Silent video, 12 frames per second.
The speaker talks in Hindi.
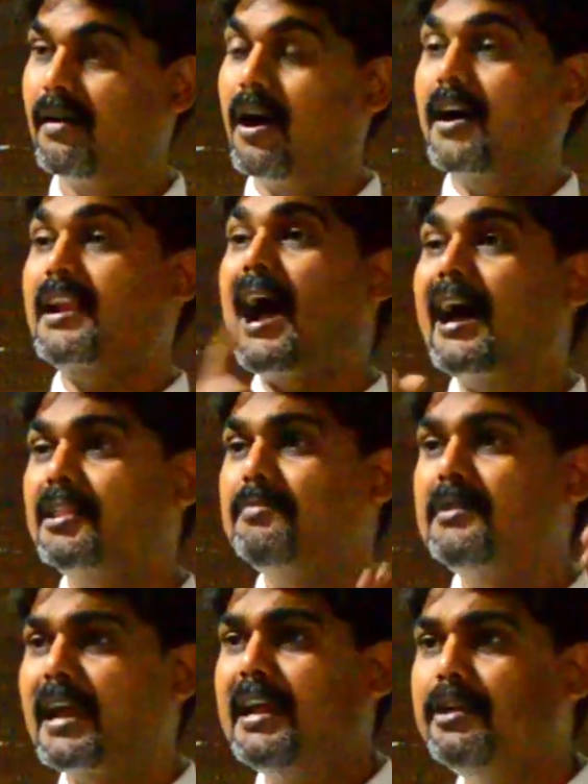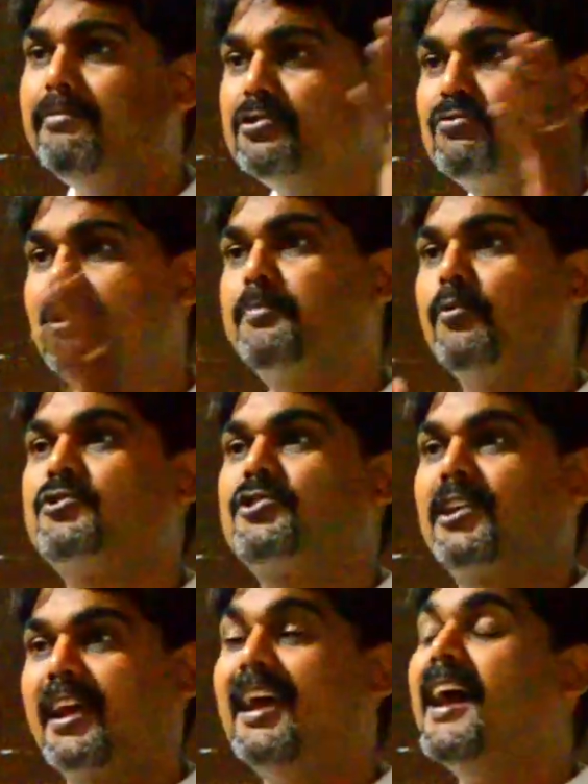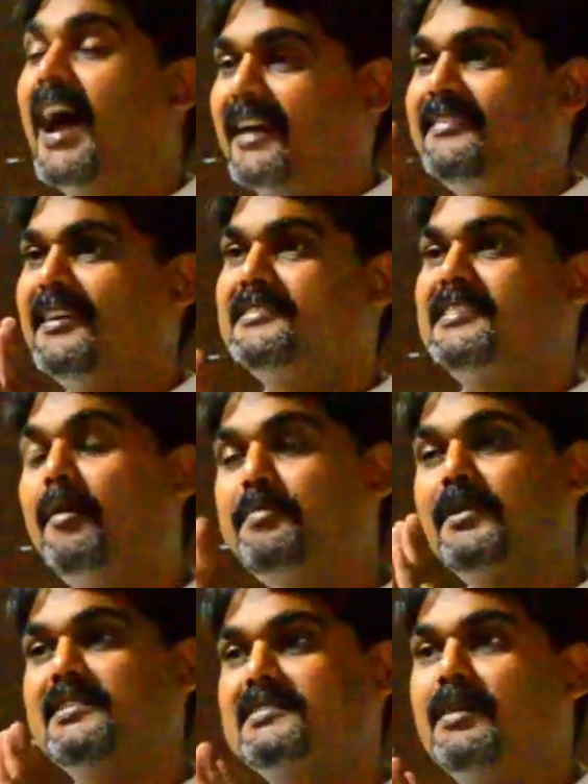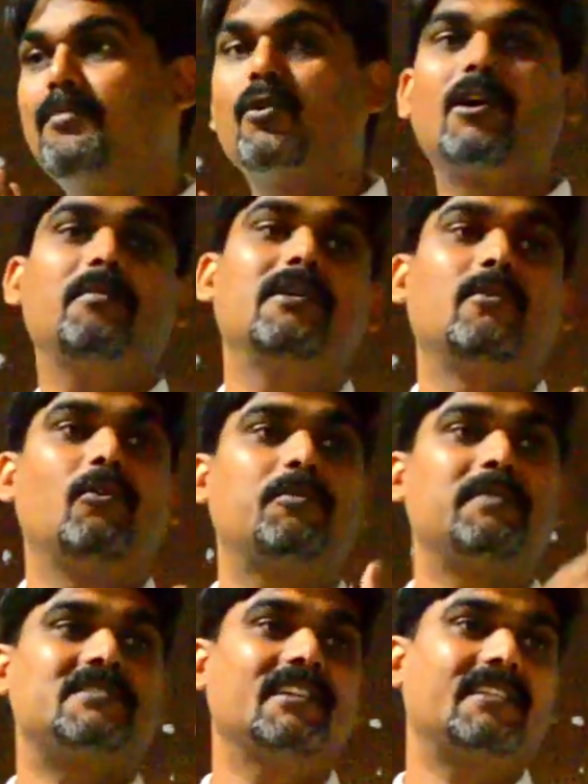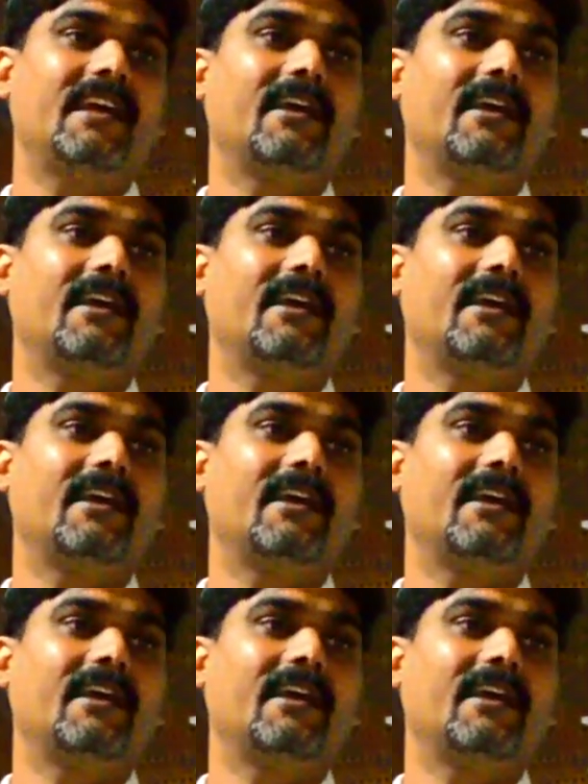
हर आदमी का इंडिविजुअल पोस्चर है एज ए एग्जाम्पल जैसे हम लोग कभी रोड पे चलते